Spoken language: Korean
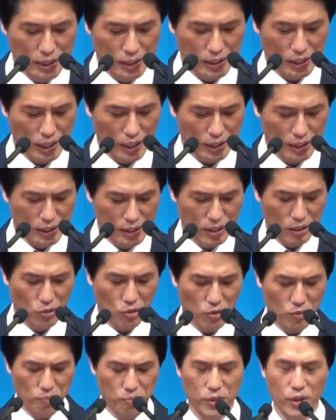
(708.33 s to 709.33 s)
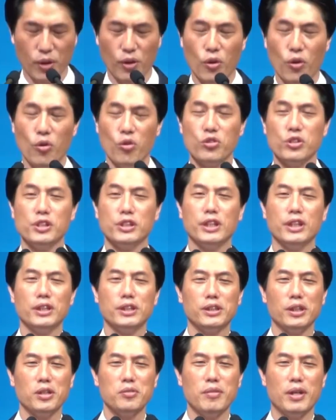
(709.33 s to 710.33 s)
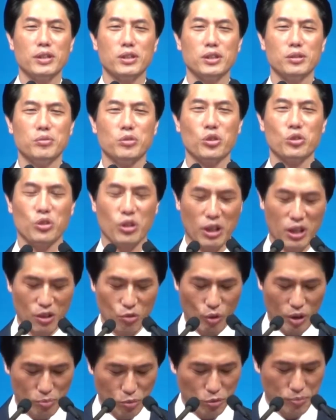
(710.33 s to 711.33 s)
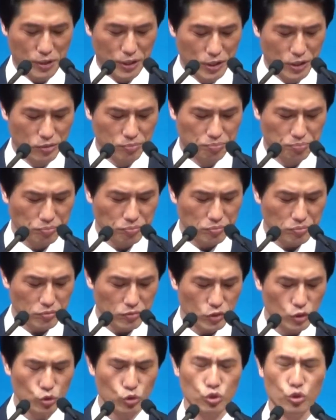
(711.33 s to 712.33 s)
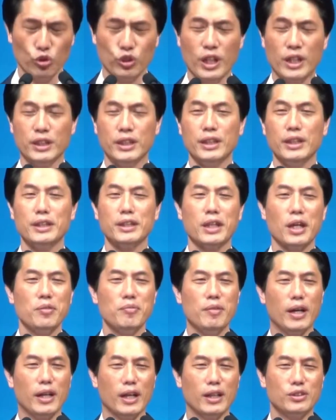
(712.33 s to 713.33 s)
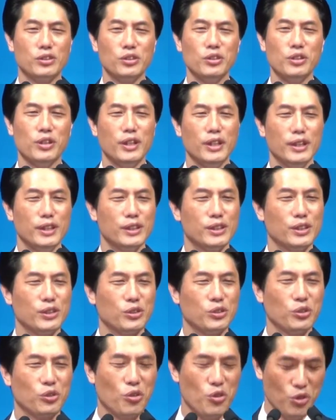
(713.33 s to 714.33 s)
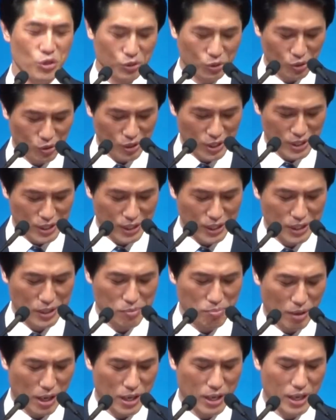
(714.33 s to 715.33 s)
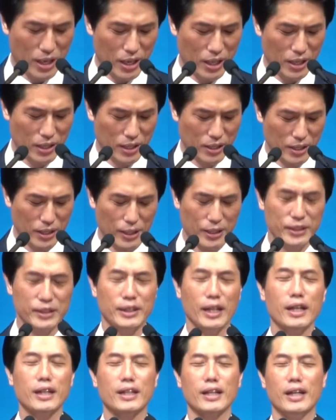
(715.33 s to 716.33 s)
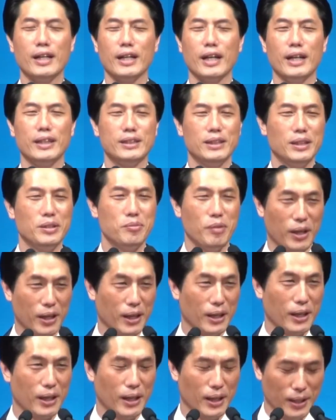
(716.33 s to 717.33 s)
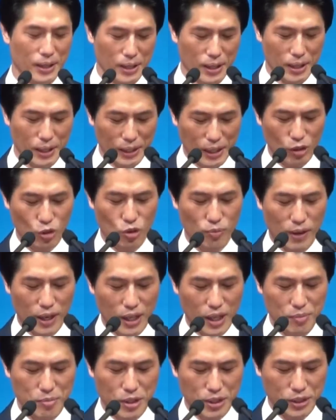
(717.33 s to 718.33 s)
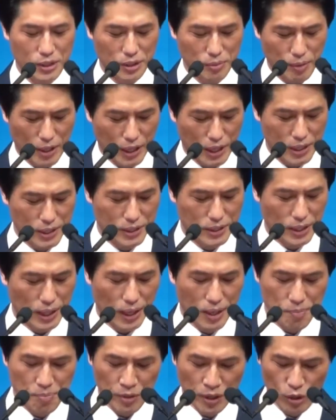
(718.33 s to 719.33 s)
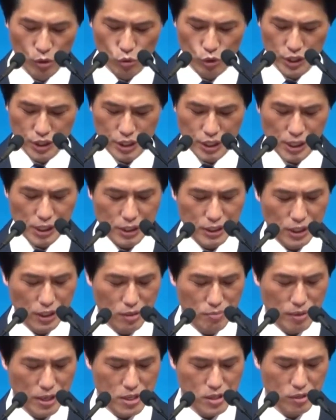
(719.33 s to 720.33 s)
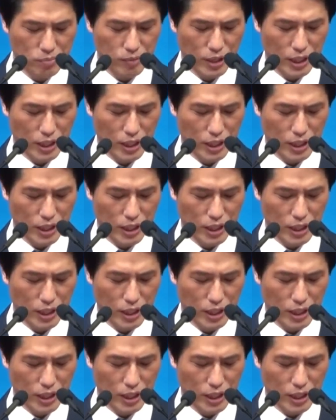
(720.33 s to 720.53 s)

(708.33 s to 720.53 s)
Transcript: 자, 그리고 오늘 7절 말씀으로 돌아와 보면 또다시 이렇게 말하죠. 스스로 속이지 말라. 착각하지 말아라. 라고 말하면서 말하는데 우리 7절 말씀